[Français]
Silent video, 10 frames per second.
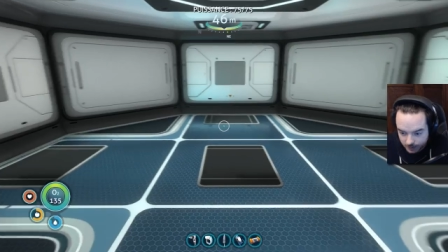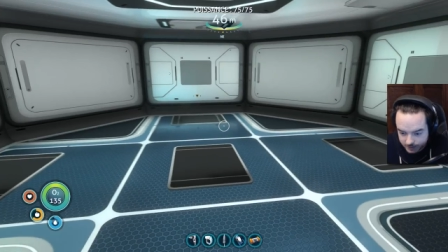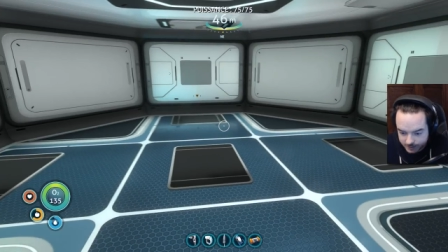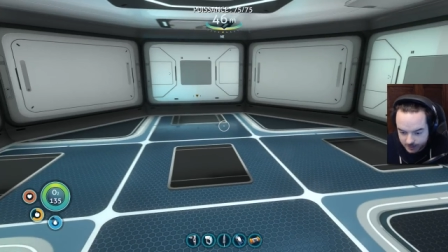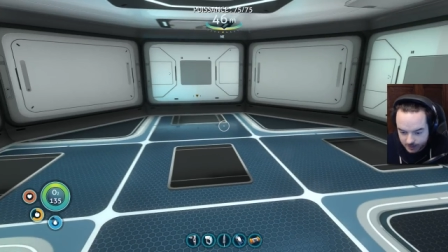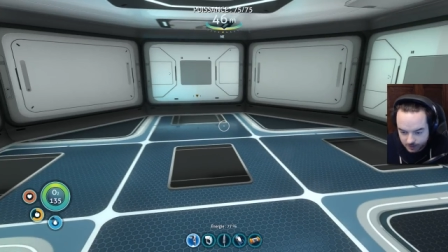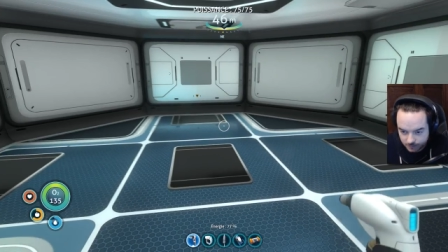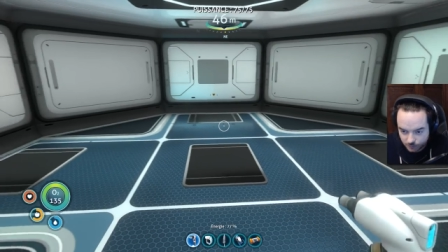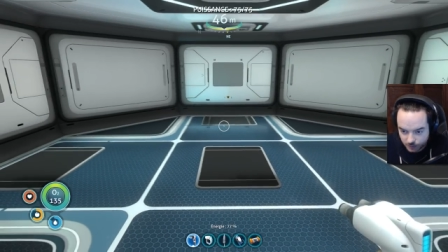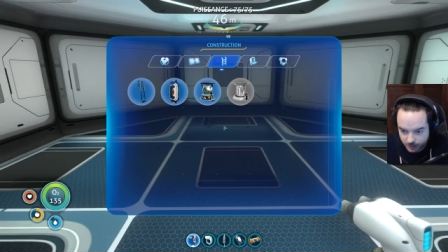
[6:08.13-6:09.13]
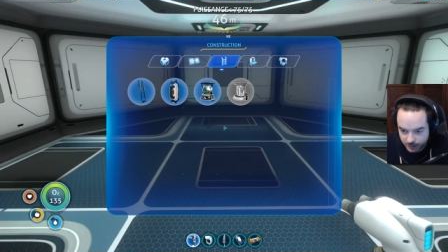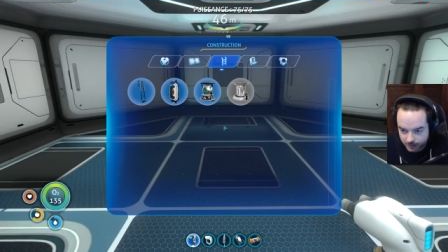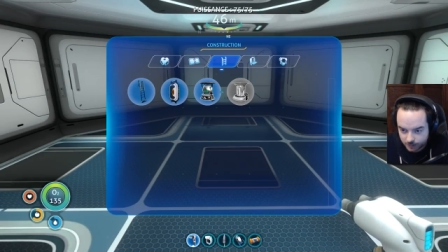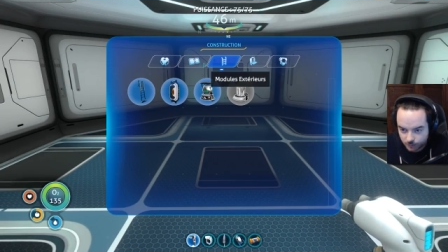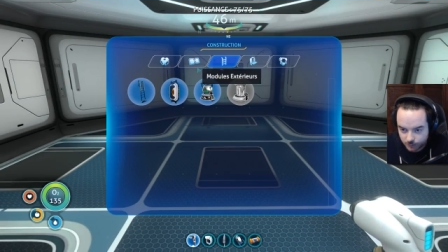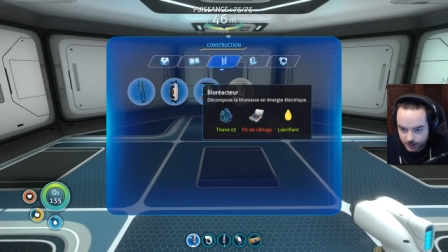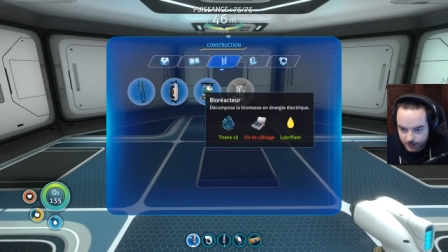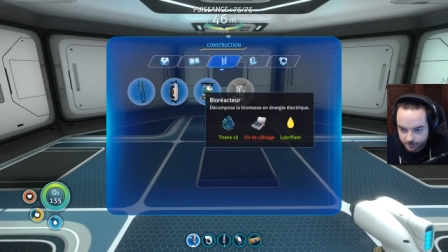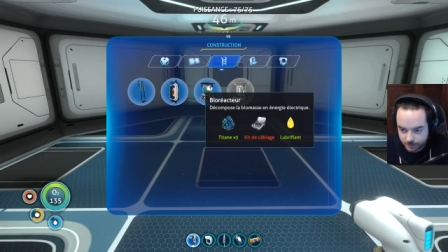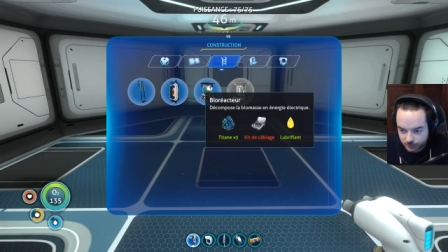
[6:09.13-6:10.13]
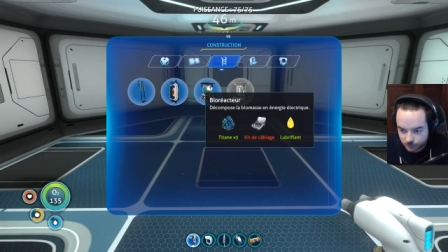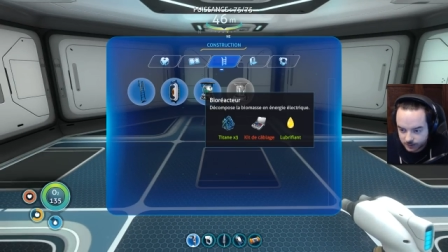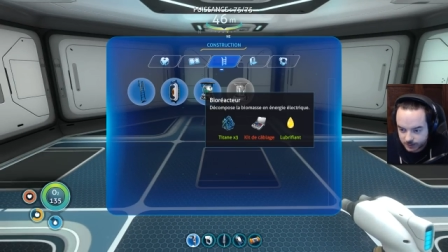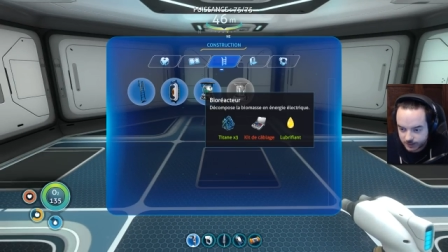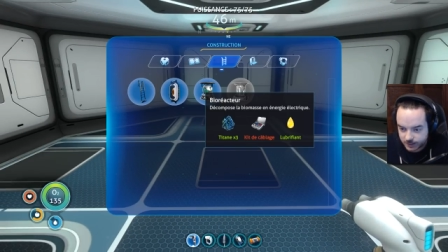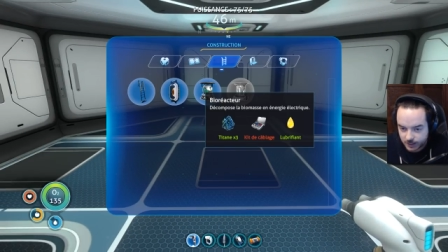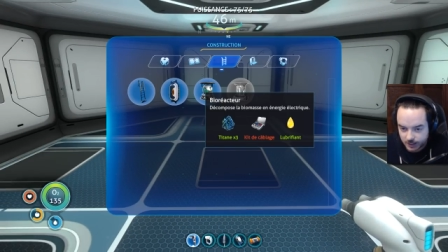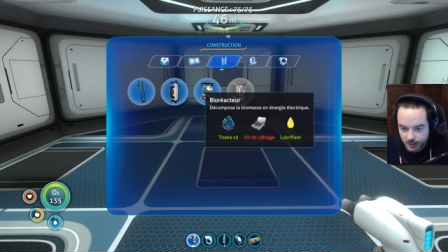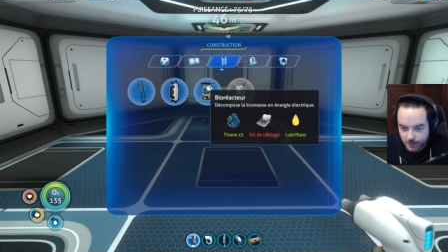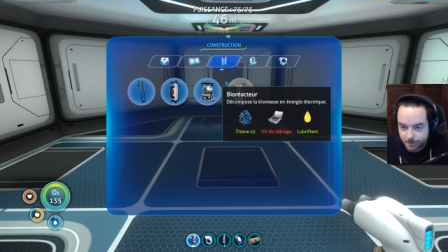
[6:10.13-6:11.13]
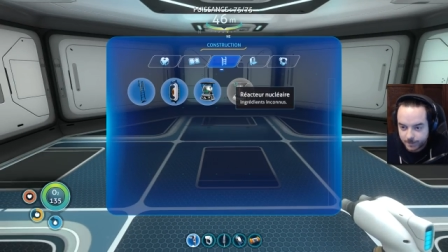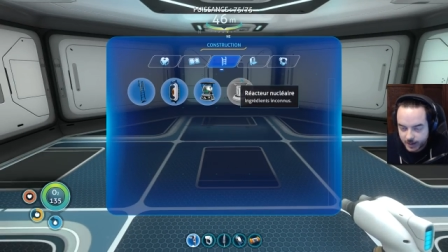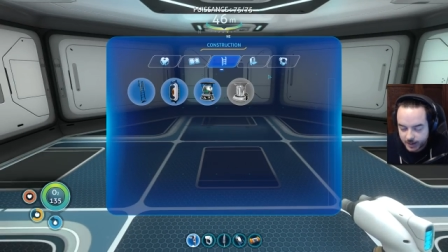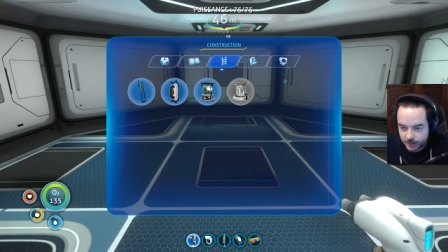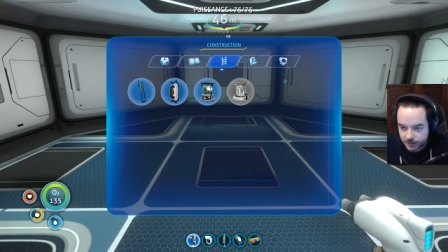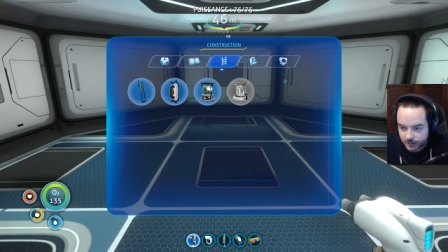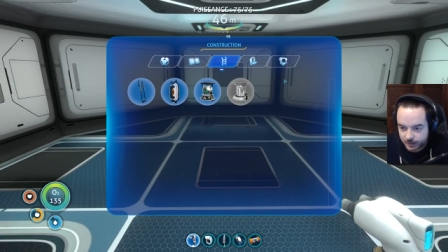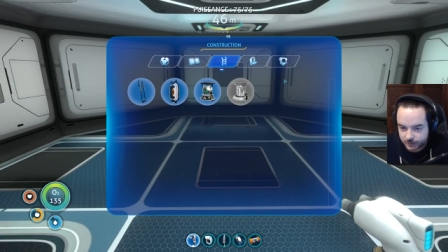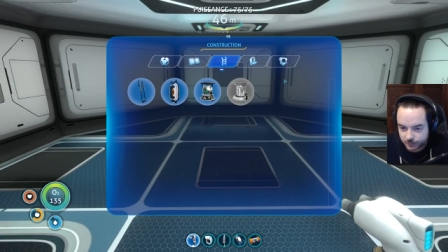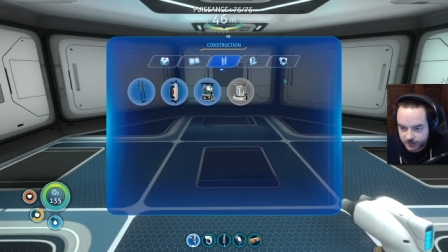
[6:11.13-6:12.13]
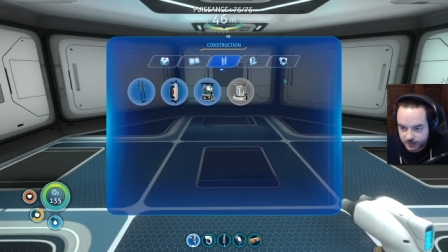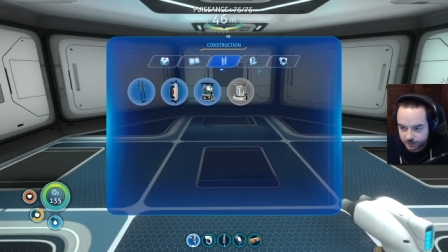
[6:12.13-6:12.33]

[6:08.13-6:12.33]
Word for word: Ici, il faudrait qu'on ait ceci. Mais est-ce que c'est